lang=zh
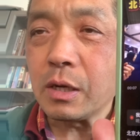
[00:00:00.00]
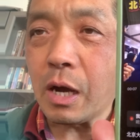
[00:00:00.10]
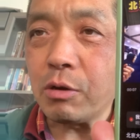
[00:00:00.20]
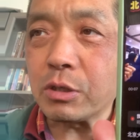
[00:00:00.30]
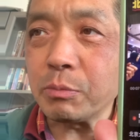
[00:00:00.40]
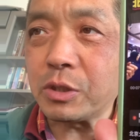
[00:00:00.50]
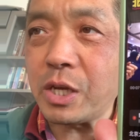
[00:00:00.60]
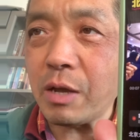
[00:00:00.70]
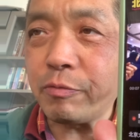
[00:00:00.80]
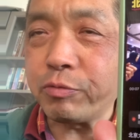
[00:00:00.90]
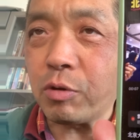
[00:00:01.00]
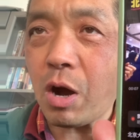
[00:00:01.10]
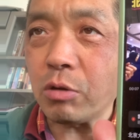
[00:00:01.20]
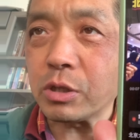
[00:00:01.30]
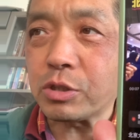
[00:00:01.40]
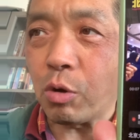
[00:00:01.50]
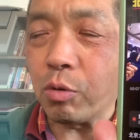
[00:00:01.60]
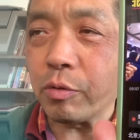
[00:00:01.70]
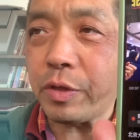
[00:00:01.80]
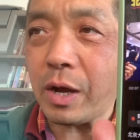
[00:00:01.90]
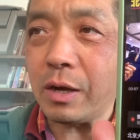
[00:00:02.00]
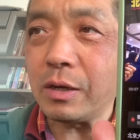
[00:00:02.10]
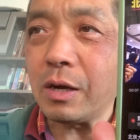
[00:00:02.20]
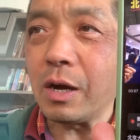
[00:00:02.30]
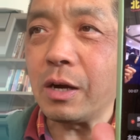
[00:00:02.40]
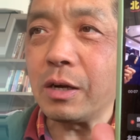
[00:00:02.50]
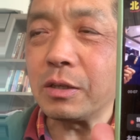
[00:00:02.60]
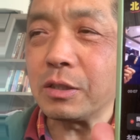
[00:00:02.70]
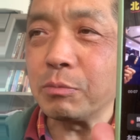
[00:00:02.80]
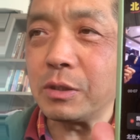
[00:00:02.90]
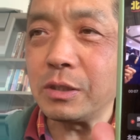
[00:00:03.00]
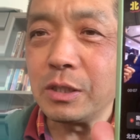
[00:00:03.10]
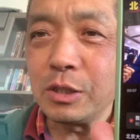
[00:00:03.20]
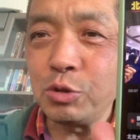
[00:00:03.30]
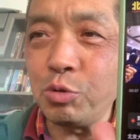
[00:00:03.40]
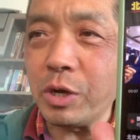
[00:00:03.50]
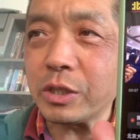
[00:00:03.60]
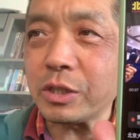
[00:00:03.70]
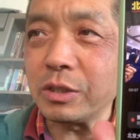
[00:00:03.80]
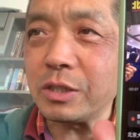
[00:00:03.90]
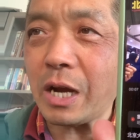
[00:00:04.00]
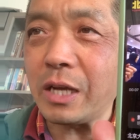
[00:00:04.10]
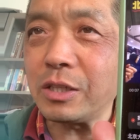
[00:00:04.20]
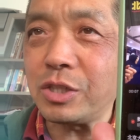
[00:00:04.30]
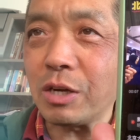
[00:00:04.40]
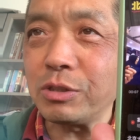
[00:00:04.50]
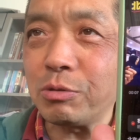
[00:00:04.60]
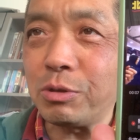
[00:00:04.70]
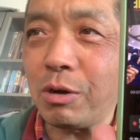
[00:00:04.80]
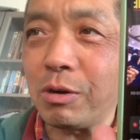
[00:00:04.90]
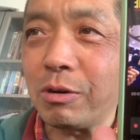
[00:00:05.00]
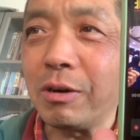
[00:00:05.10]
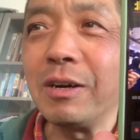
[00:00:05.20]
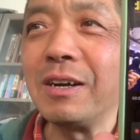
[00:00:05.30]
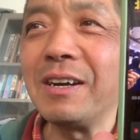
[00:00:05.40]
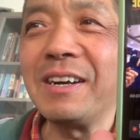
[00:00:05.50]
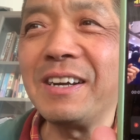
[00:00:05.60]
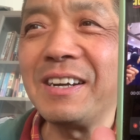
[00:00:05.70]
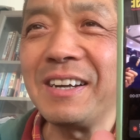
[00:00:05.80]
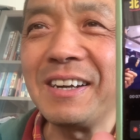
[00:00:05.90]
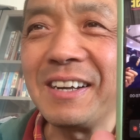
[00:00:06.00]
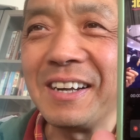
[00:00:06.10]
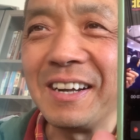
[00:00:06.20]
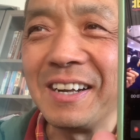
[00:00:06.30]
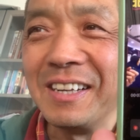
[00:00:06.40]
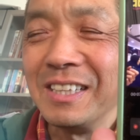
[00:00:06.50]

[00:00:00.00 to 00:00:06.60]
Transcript: 还有什么天福号的肘子啊，什么月盛斋的酱牛肉，哈哈哈哈